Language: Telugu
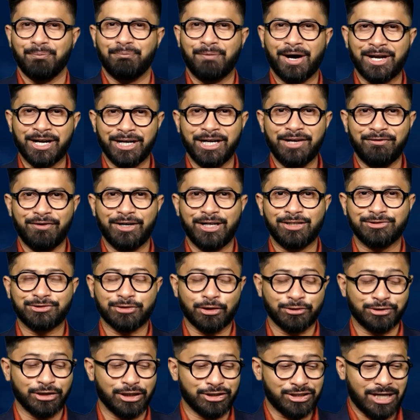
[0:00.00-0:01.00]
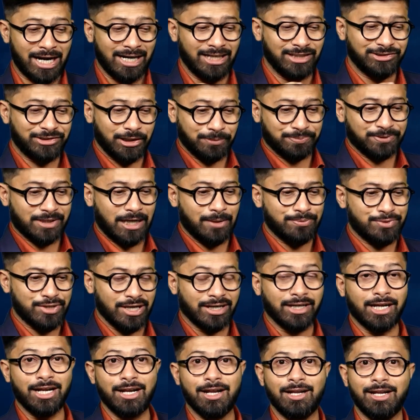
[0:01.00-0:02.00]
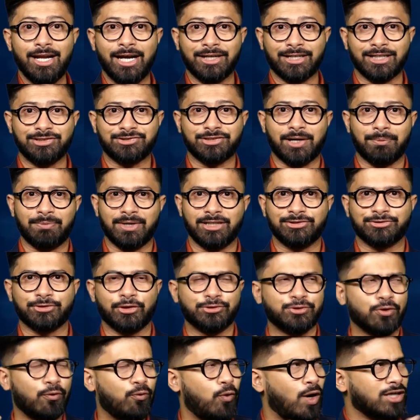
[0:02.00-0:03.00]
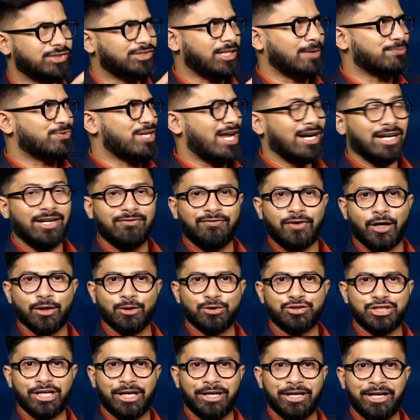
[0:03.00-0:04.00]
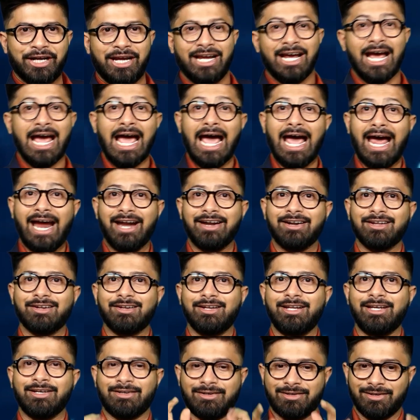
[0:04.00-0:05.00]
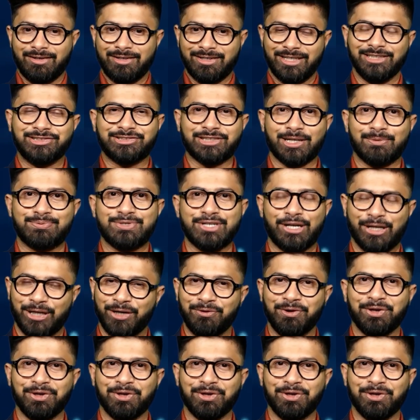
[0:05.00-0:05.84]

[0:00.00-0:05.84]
మరిన్ని వీడియోస్ కోసం ఛానల్ సబ్స్క్రైబ్ చేయండి లేటెస్ట్ అప్డేట్స్ కోసం వాట్సాప్ ఛానల్ ఫాలో చేయండి అండ్ లింక్ డిస్క్రిప్షన్లో